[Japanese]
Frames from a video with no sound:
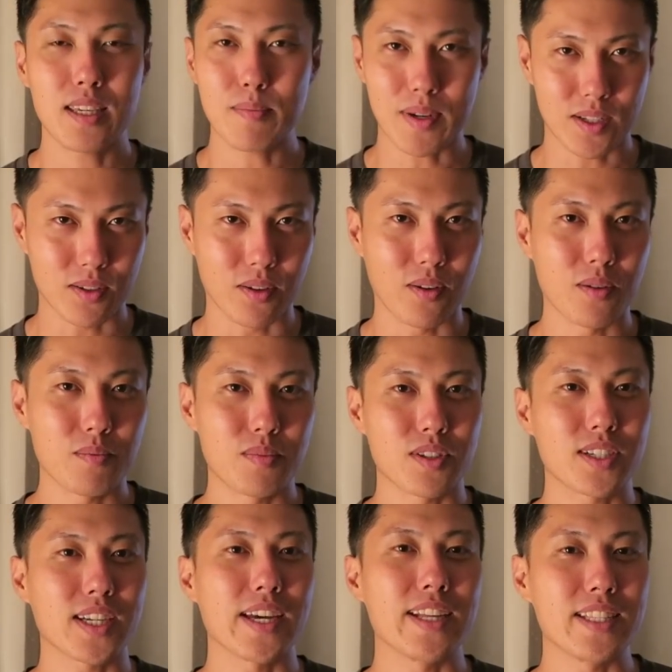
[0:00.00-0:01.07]
今の
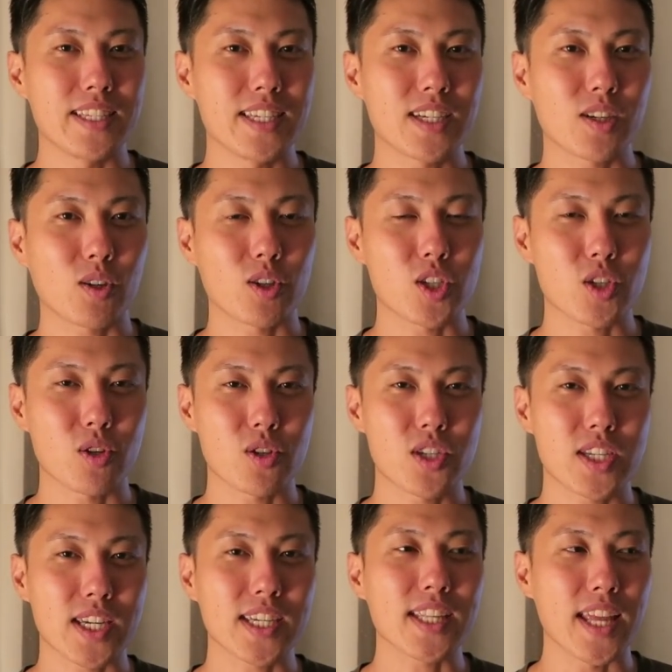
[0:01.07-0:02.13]
物件に引っ越しを
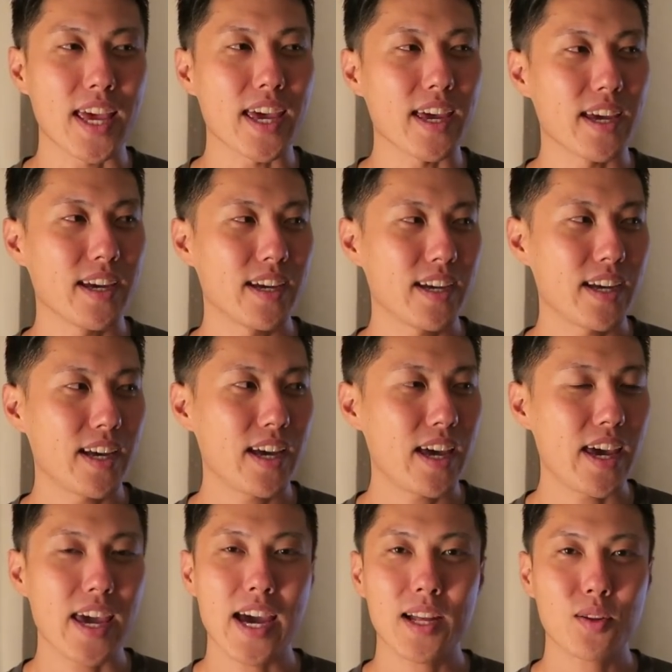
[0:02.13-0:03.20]
してきて、
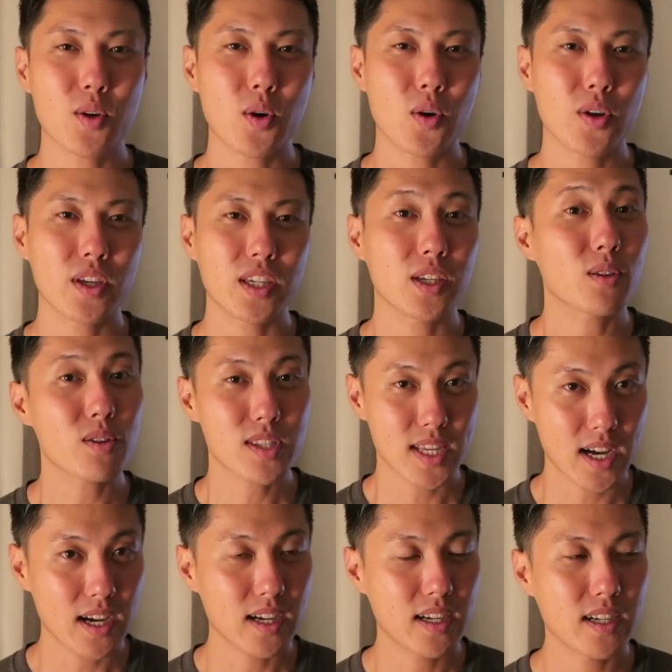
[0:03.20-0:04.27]
部屋の広
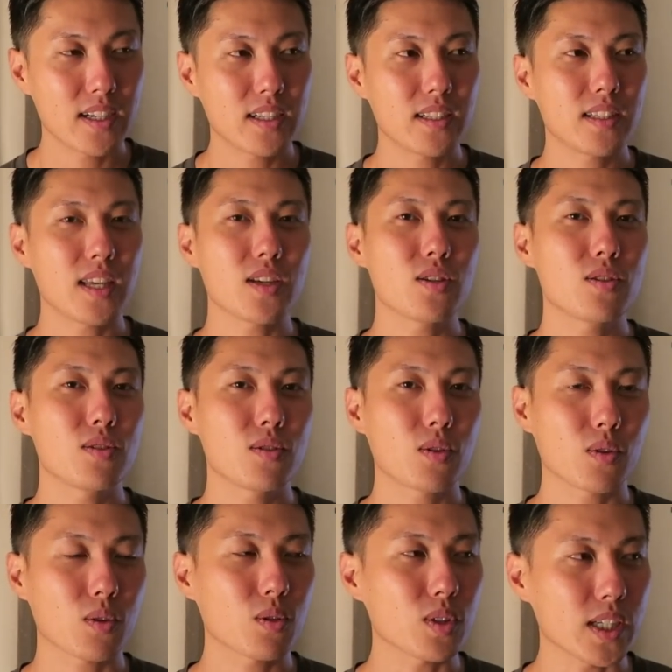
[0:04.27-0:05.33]
さっていう
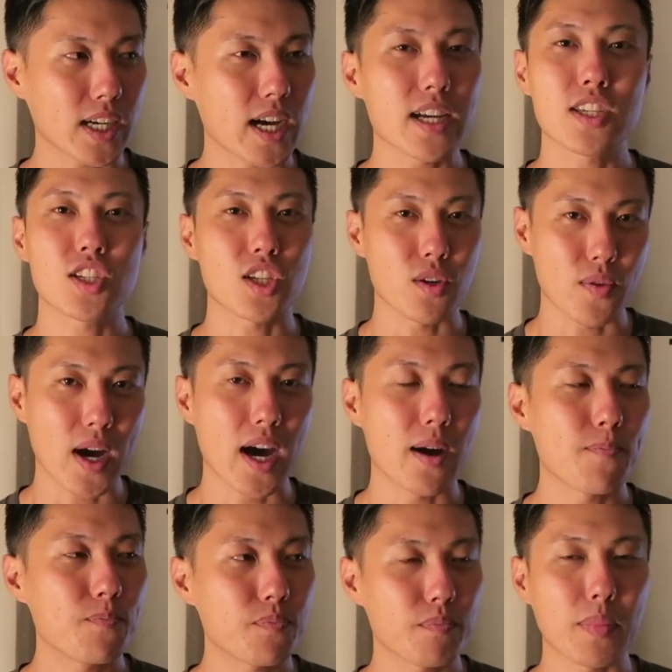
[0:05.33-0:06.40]
ことに関して
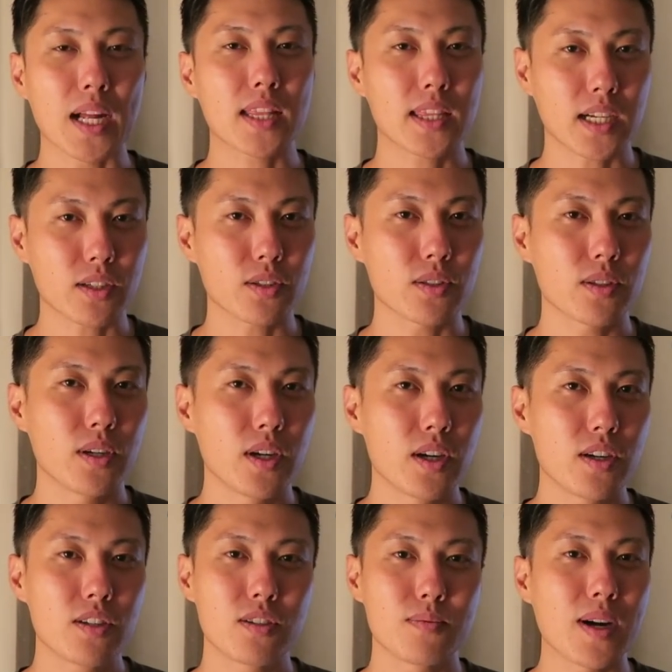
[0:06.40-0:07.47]
は全く
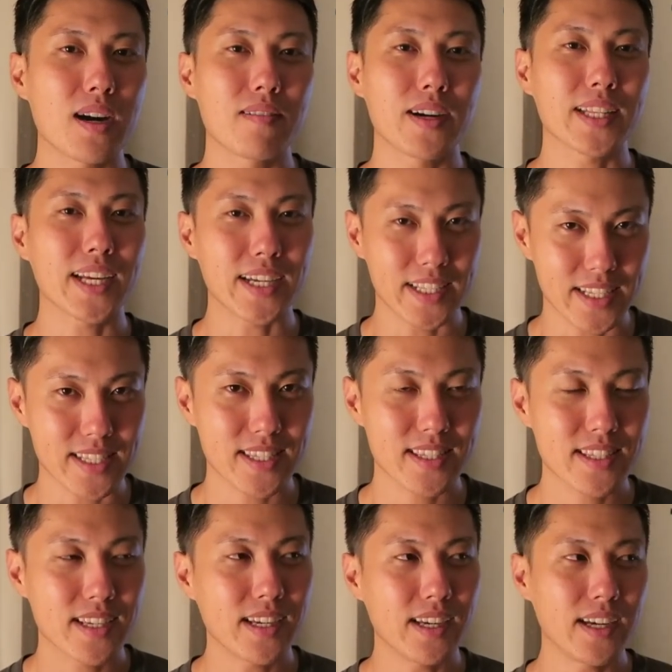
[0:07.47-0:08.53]
不満はないです。